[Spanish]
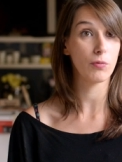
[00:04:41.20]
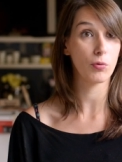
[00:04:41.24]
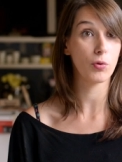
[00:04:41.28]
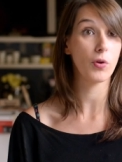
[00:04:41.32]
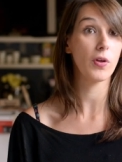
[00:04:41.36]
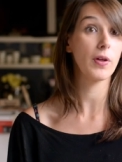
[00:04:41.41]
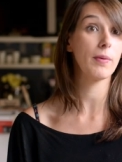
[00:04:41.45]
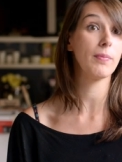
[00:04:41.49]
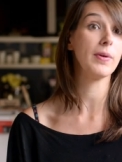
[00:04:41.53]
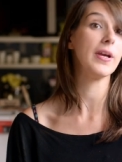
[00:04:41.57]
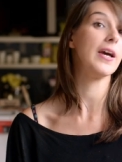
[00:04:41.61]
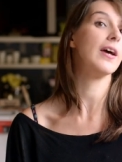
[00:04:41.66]
Uno
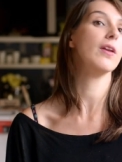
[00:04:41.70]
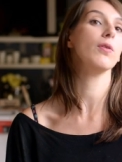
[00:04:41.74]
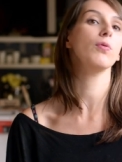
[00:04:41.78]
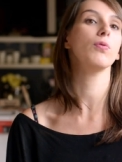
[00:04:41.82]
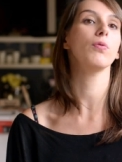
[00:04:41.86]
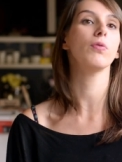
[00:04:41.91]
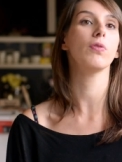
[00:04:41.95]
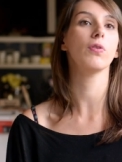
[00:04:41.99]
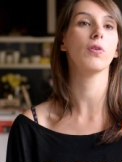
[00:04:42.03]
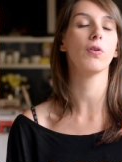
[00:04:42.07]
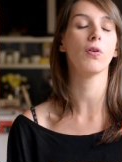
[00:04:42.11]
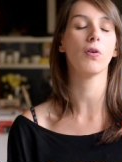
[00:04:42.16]
de mis
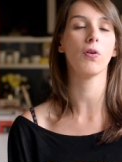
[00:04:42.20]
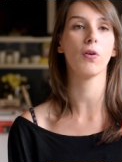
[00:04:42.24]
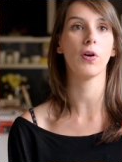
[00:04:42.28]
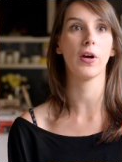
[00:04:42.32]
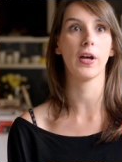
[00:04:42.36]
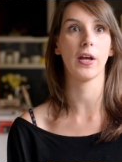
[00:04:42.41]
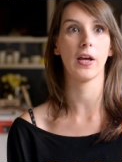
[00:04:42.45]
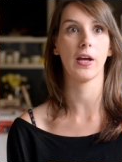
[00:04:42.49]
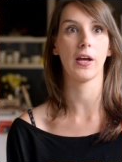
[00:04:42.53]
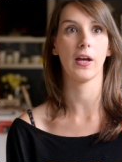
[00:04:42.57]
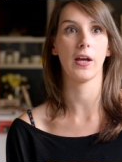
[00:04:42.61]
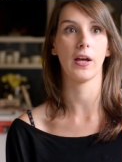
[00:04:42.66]
alumnos,
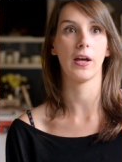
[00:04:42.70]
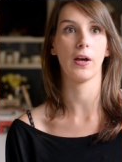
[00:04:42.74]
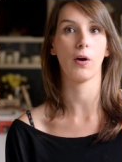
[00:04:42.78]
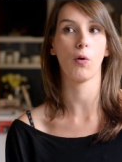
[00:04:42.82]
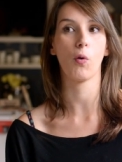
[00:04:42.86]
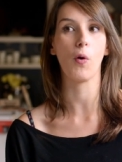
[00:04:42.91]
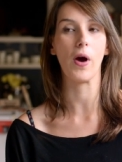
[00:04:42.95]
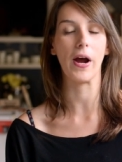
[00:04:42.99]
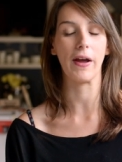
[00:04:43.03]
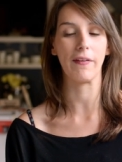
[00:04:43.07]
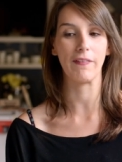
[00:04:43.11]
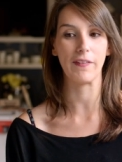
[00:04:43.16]
eh,
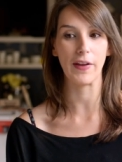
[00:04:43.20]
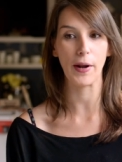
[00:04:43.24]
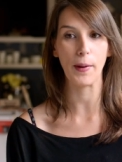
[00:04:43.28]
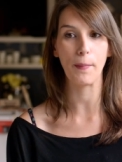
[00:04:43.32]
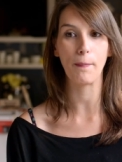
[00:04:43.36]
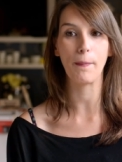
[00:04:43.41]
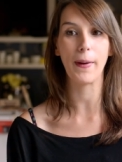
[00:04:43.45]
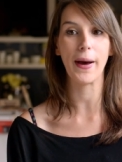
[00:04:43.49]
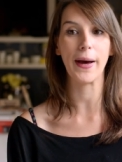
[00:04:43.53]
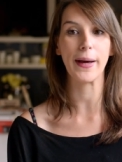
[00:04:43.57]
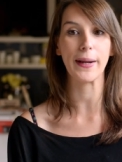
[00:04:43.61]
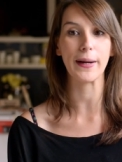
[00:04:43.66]
Juan Andrés
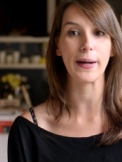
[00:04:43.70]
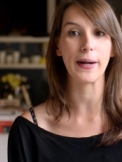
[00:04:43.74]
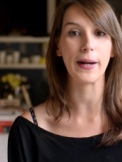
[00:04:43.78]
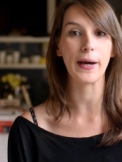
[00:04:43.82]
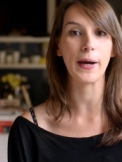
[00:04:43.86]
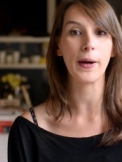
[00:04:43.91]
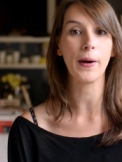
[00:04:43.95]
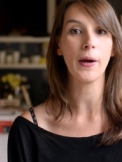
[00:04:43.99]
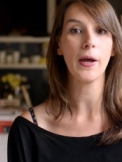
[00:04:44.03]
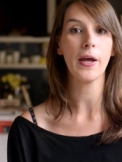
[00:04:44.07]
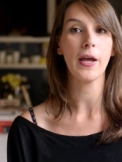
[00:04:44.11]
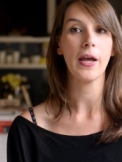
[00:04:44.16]

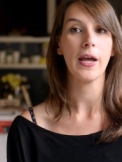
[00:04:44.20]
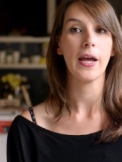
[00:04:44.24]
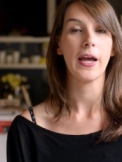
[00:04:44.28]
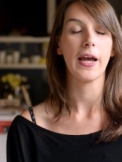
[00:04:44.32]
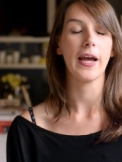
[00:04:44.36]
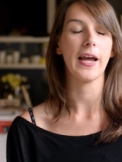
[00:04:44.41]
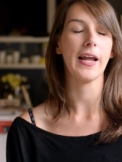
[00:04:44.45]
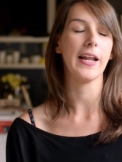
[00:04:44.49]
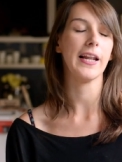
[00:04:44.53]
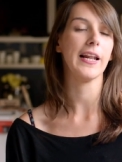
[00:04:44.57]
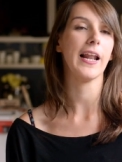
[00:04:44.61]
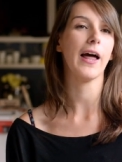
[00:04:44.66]
Parra,
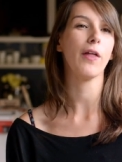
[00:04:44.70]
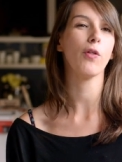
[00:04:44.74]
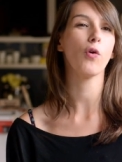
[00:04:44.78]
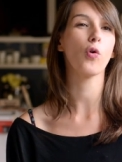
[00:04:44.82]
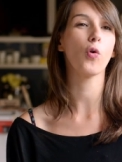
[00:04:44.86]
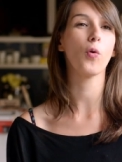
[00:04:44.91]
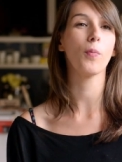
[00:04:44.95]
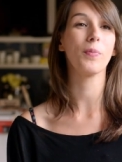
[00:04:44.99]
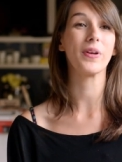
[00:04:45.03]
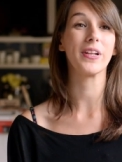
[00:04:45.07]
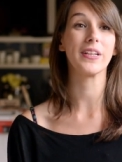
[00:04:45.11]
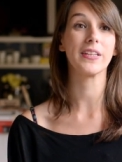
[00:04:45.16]
él ha
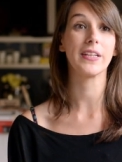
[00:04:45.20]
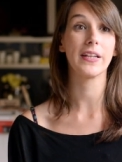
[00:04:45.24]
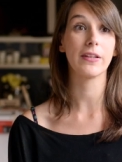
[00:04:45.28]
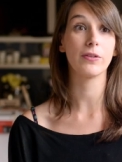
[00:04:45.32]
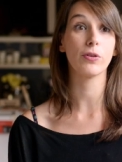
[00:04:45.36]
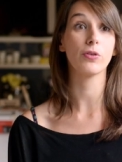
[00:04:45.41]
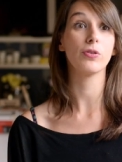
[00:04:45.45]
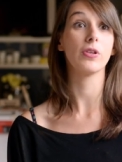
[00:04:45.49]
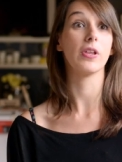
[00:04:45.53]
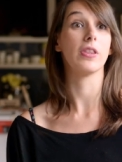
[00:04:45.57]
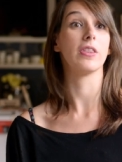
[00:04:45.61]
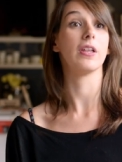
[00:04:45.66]

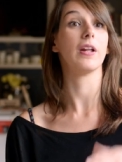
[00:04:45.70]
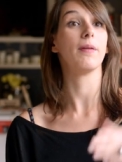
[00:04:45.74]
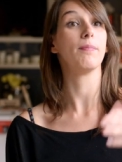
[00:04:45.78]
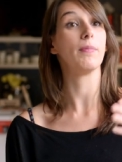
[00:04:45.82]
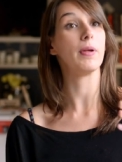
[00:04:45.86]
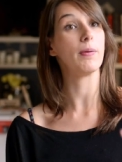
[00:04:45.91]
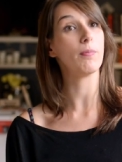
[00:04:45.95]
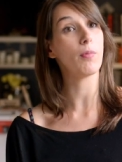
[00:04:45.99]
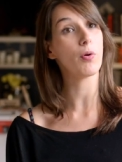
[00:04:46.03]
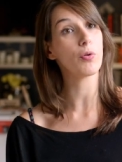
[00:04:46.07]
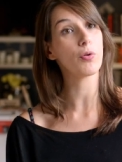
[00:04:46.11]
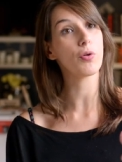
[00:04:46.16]
documentado desde el
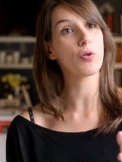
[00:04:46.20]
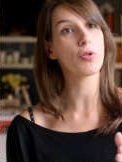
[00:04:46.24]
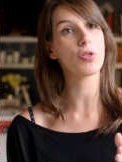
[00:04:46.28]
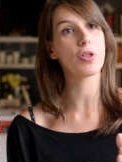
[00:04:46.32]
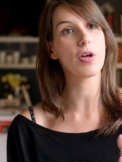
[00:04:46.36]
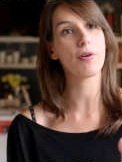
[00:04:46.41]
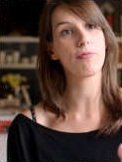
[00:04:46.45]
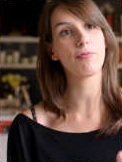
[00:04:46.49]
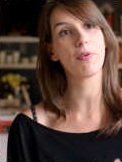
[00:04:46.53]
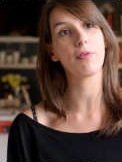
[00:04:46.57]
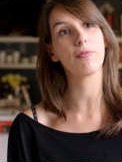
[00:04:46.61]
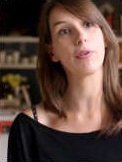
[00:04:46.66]
mismo
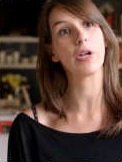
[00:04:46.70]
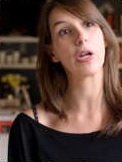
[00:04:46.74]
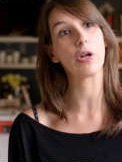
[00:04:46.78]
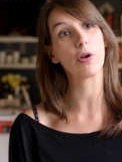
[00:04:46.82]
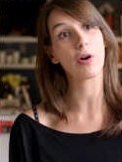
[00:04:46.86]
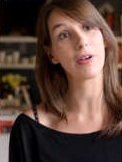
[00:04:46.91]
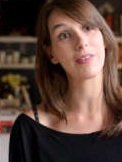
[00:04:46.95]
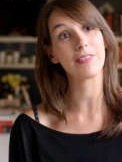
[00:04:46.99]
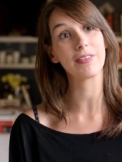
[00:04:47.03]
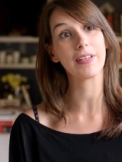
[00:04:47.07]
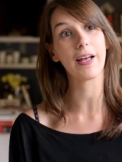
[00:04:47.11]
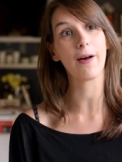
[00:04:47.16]
12 de febrero
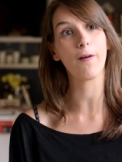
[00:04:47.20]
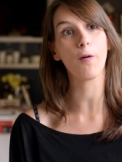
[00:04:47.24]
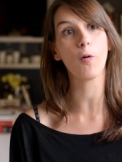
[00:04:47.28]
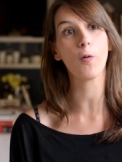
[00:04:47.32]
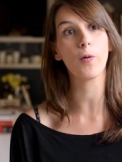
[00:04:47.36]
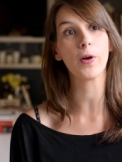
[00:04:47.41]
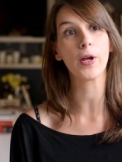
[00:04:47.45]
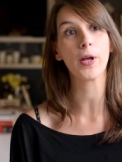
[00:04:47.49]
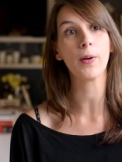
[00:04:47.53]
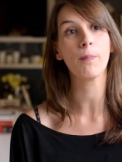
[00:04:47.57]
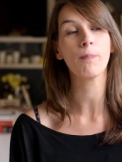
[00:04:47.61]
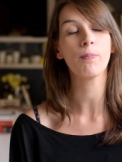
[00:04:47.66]
hasta
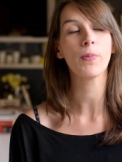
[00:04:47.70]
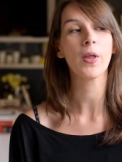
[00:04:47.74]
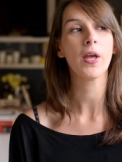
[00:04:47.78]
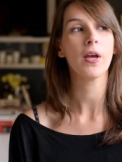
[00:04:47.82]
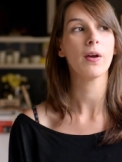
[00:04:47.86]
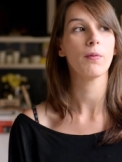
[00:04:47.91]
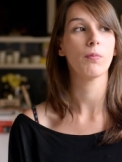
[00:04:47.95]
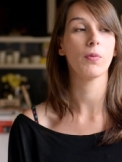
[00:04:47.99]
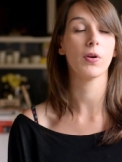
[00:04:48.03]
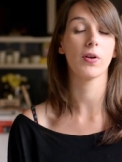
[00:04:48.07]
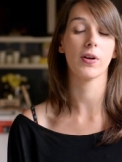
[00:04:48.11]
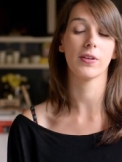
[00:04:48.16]
hoy,
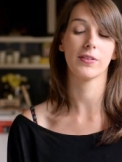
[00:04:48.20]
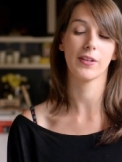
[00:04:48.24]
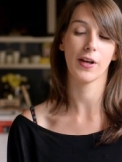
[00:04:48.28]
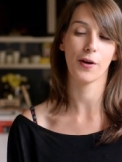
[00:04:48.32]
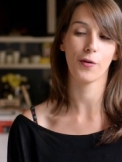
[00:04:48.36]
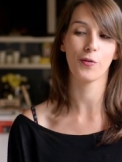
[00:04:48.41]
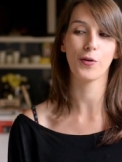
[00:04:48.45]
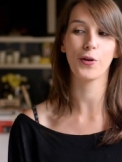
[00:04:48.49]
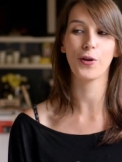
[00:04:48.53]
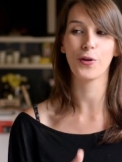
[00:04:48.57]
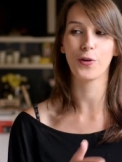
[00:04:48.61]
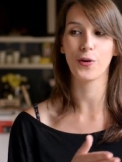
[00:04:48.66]
bueno, hasta hoy